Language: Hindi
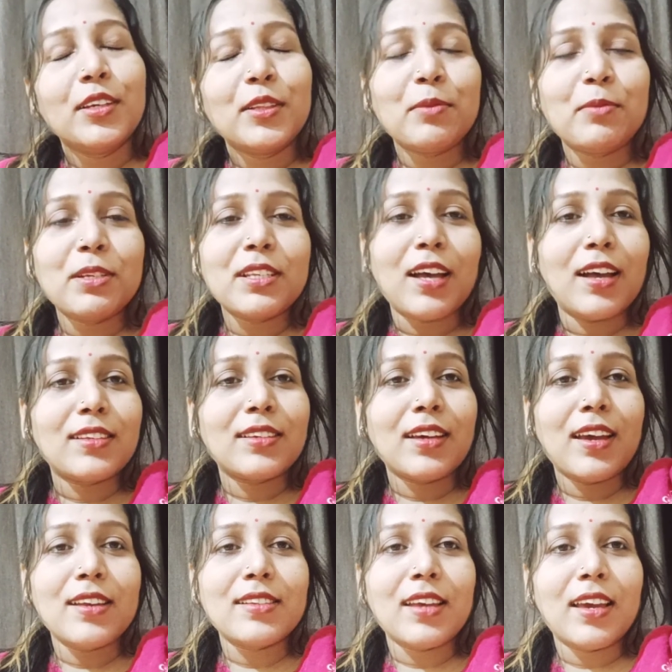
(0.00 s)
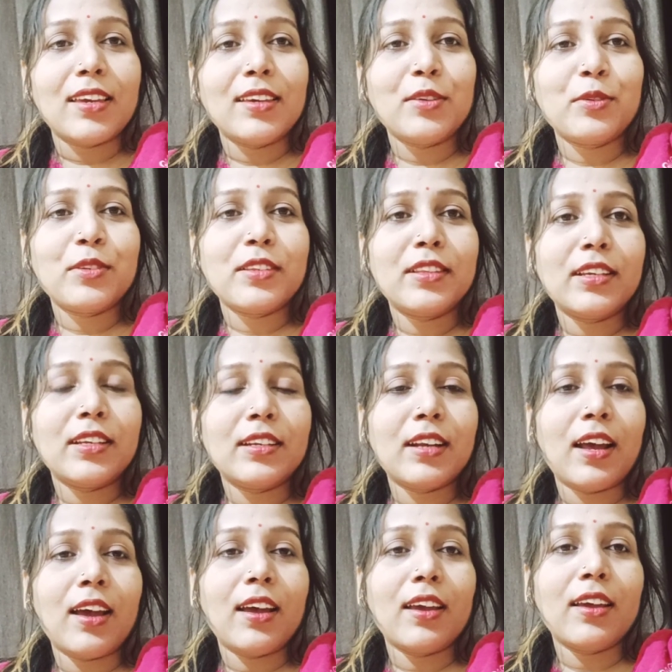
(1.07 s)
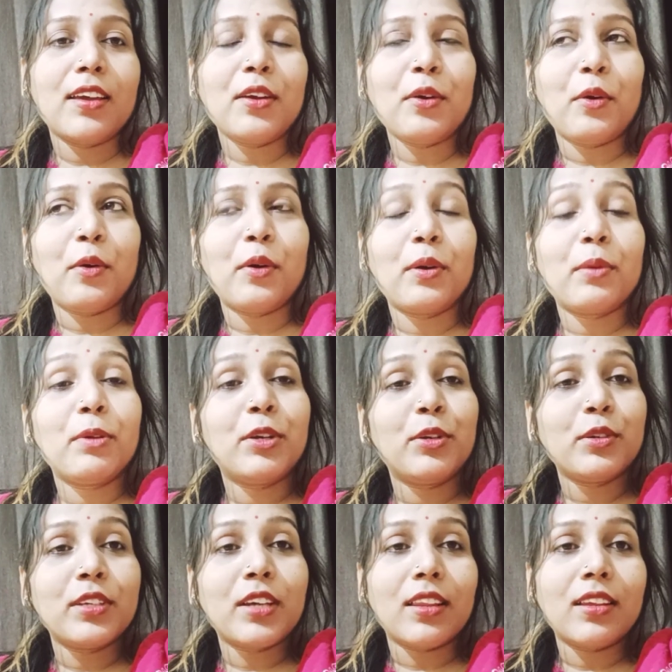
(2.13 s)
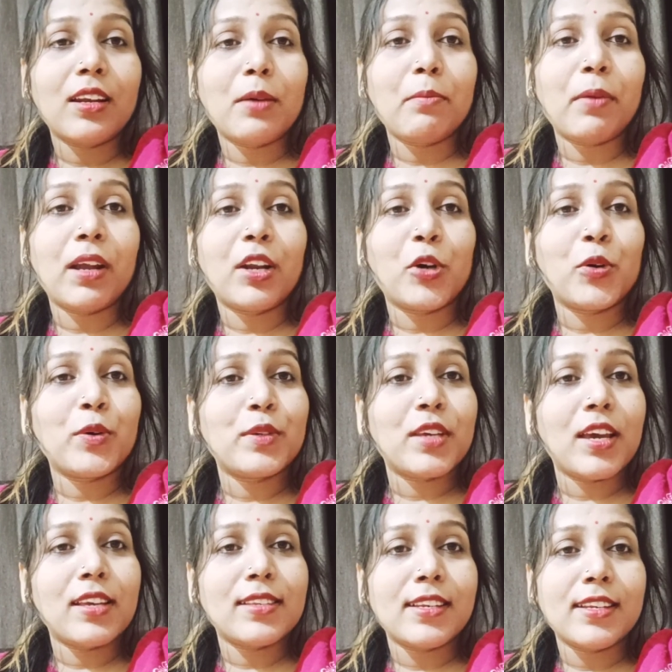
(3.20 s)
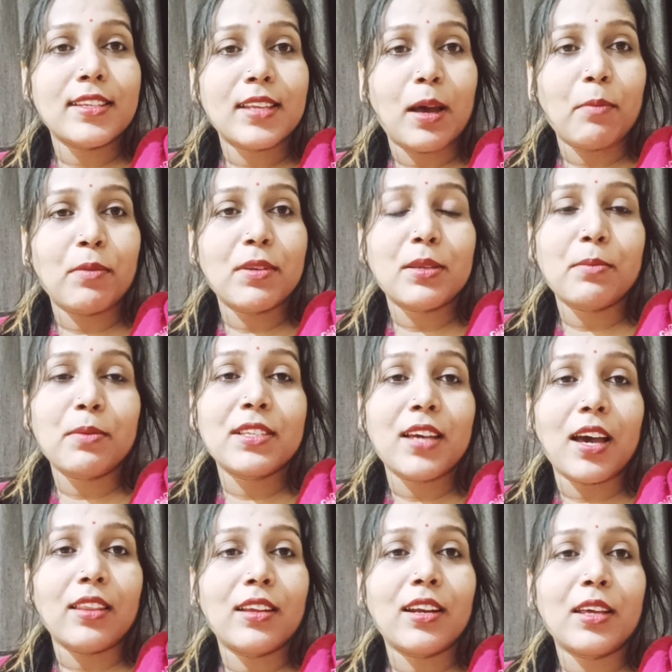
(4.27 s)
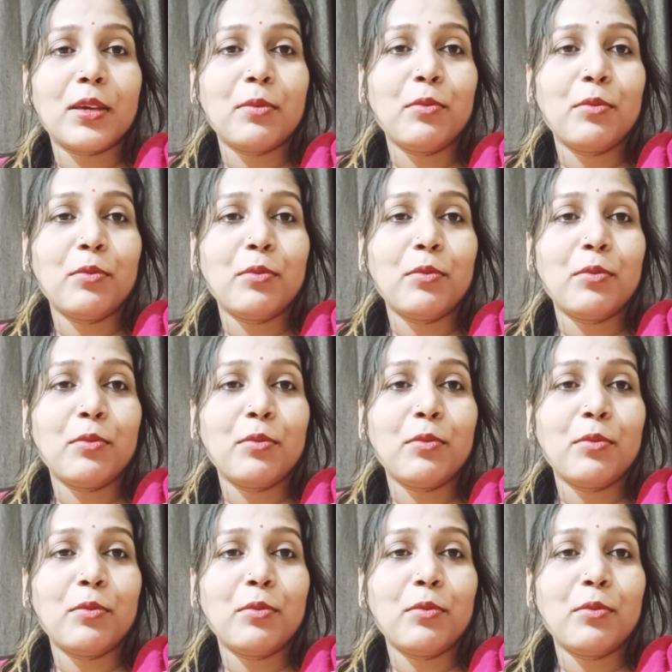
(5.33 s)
तो बस आज का ऐसा ही कुछ दिन रहा है और वीडियो ज़्यादा लंबा ना हो जाए इसलिए सामने से मैं ज़्यादा नहीं